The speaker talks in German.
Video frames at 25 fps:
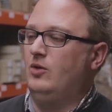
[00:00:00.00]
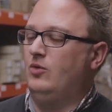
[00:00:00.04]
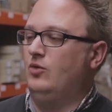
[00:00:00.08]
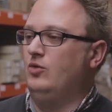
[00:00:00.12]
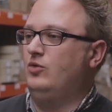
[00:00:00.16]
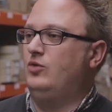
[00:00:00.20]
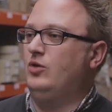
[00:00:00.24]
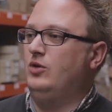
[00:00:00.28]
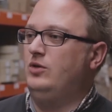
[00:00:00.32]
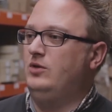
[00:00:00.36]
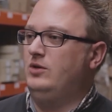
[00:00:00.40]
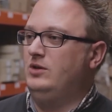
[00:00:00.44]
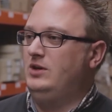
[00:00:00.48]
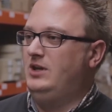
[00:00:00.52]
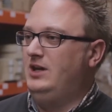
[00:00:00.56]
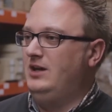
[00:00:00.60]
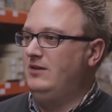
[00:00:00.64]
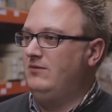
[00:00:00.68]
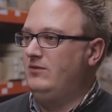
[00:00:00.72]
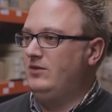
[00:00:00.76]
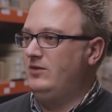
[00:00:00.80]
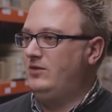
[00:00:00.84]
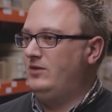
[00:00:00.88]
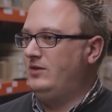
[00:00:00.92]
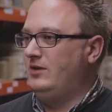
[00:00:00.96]
und können in
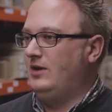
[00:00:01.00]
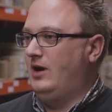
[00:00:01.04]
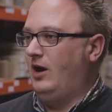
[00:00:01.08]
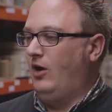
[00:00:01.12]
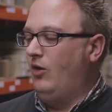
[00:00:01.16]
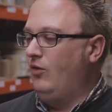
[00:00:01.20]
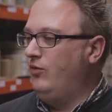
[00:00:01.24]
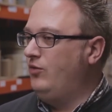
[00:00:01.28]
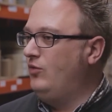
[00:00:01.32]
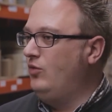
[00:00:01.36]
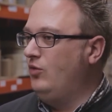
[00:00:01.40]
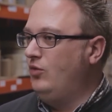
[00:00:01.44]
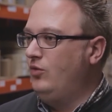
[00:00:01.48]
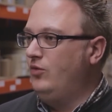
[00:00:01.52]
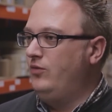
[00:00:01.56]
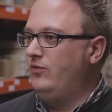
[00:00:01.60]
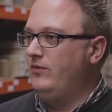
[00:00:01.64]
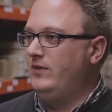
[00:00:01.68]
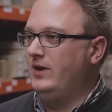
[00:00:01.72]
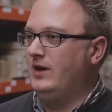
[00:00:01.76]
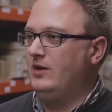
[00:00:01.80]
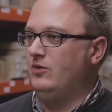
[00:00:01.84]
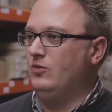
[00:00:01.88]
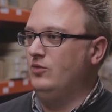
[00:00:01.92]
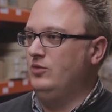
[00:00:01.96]
GEWIS aufgerufen
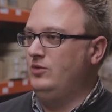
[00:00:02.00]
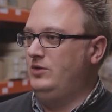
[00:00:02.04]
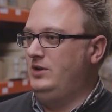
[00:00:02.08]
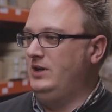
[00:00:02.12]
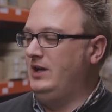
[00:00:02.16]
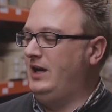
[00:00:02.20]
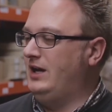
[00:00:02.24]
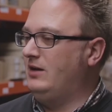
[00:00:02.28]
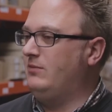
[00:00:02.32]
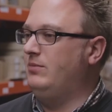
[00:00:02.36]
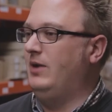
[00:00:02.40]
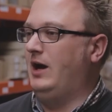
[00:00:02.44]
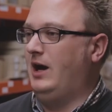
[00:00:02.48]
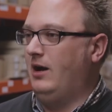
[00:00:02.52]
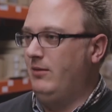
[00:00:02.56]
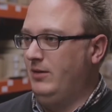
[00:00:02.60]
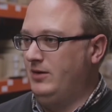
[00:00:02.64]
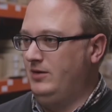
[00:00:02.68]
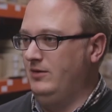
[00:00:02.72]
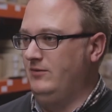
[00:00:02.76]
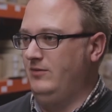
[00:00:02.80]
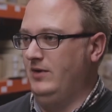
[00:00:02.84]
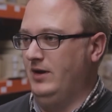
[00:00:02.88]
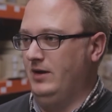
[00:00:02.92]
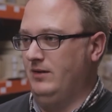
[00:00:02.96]
werden und direkt
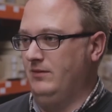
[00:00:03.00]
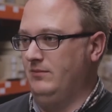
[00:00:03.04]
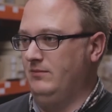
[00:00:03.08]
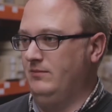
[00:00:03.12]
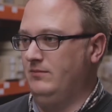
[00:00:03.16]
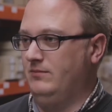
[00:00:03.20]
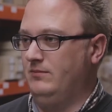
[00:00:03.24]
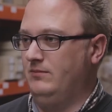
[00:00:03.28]
bearbeitet werden.